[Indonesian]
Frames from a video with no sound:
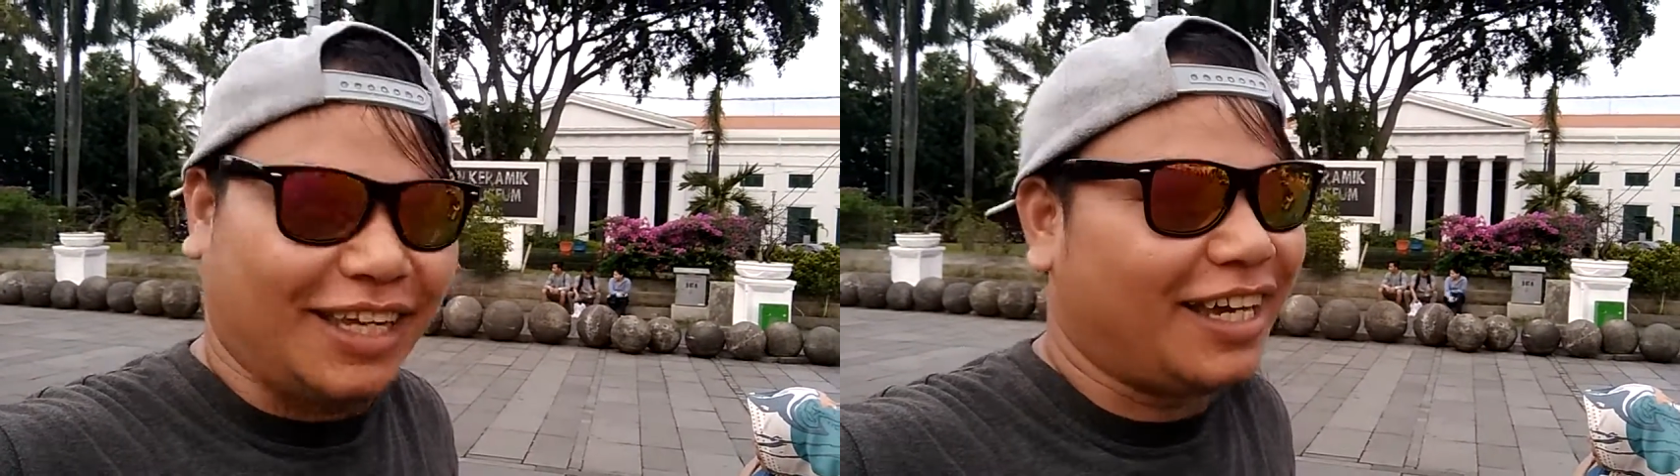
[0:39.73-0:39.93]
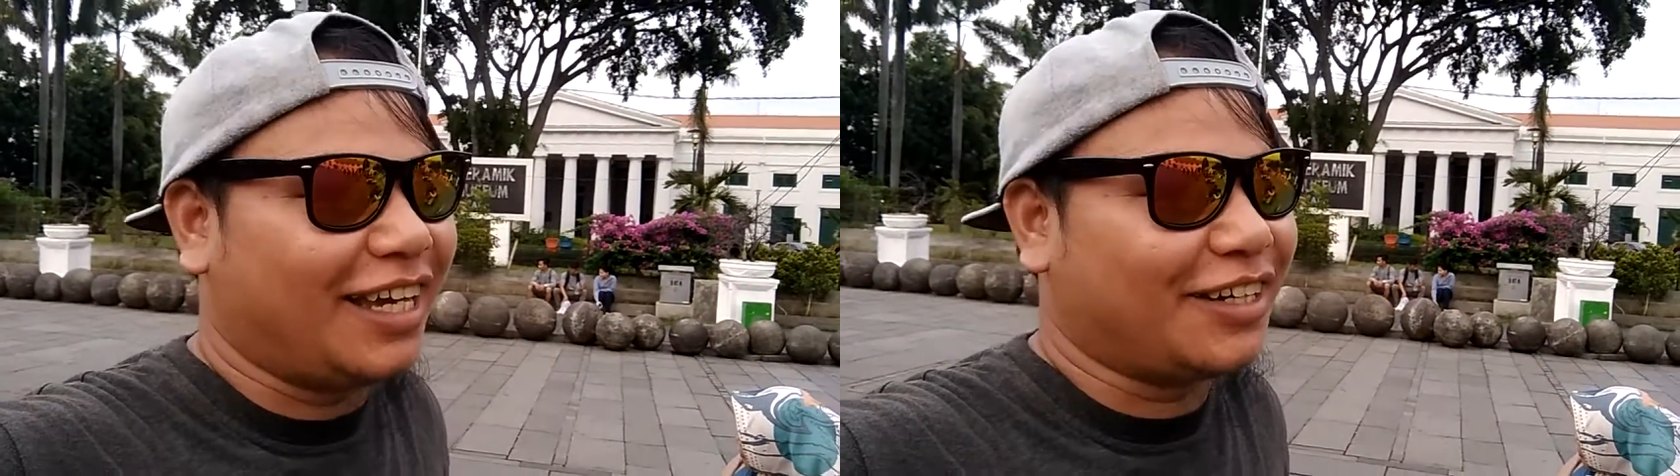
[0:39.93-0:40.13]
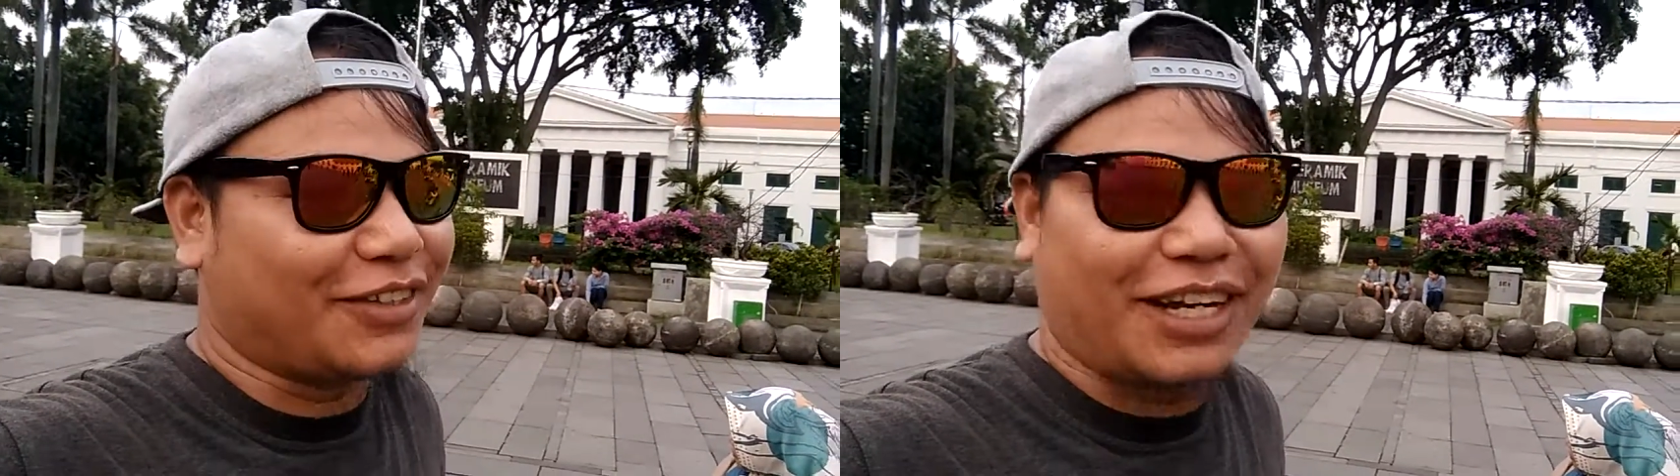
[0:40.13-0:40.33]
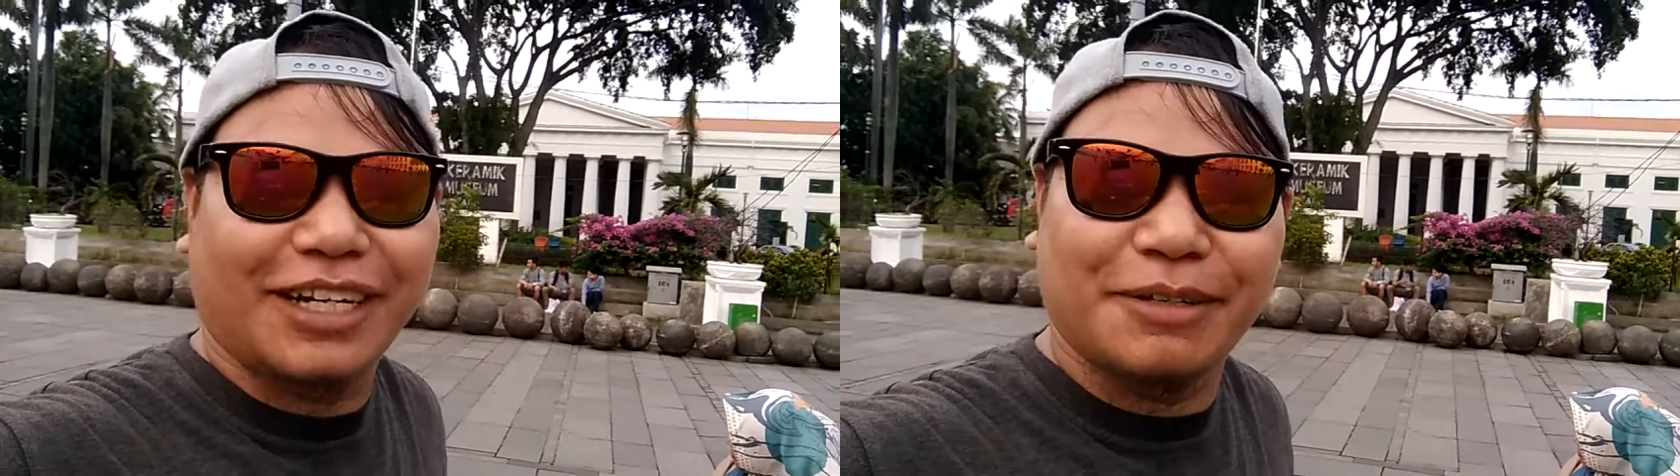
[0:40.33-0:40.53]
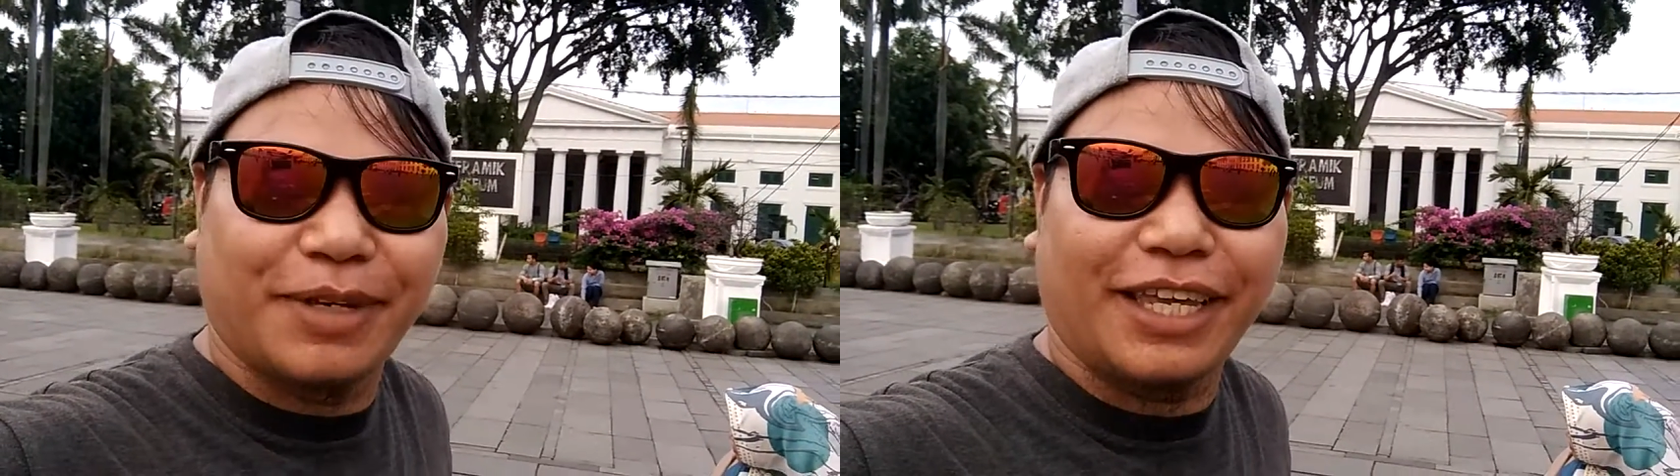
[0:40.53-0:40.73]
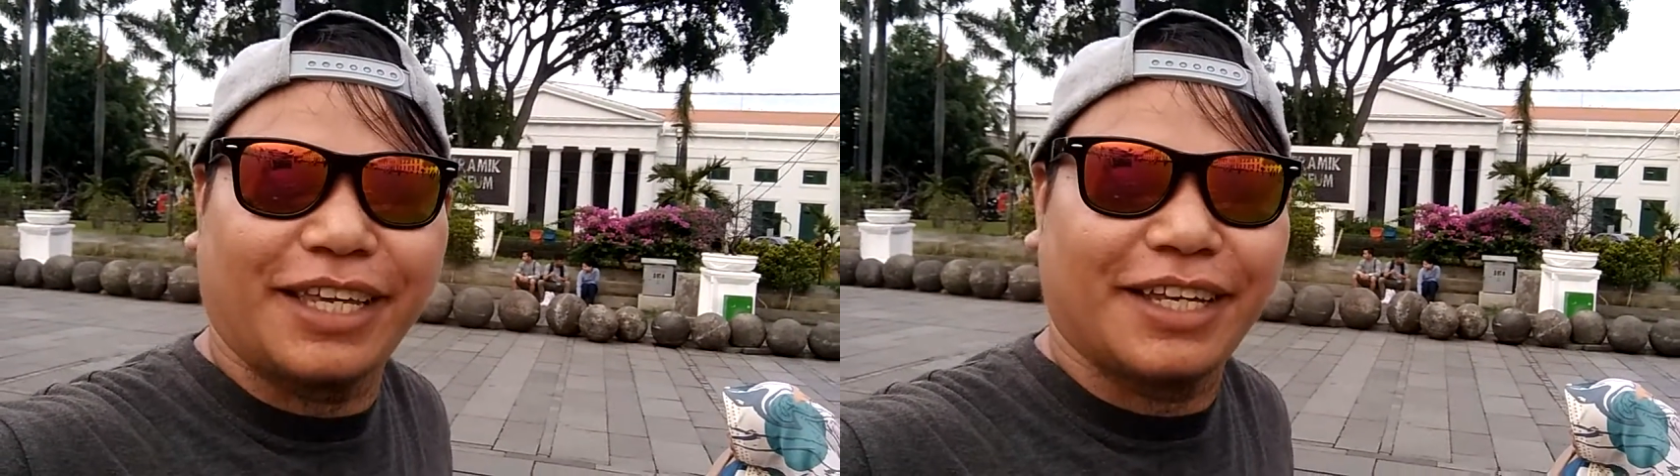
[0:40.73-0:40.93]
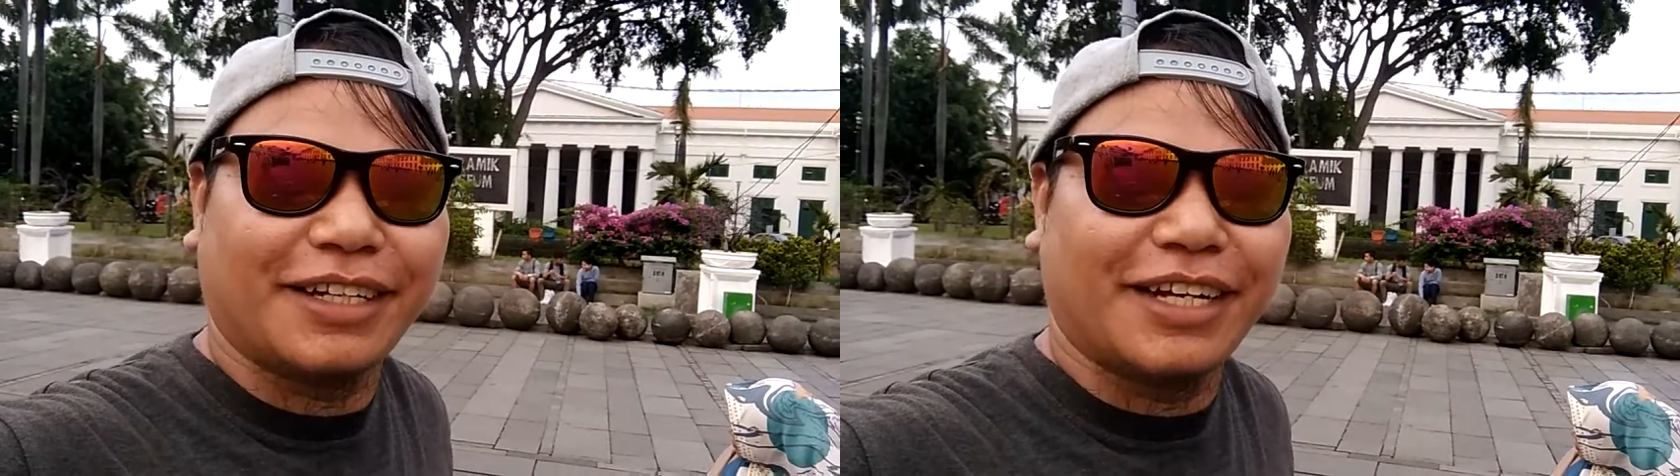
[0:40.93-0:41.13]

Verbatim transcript: ya kurang lebih